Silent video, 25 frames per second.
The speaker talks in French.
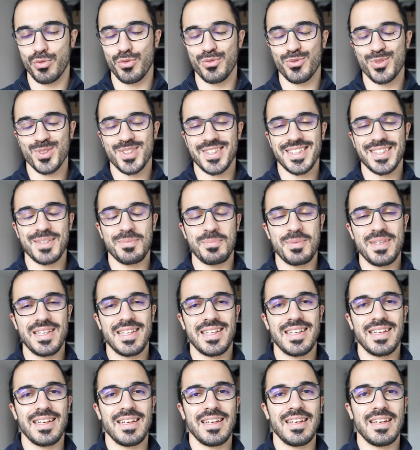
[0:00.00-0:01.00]
pour vous
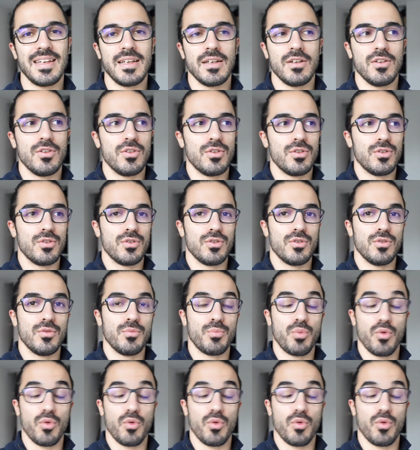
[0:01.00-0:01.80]
expliquer, euh,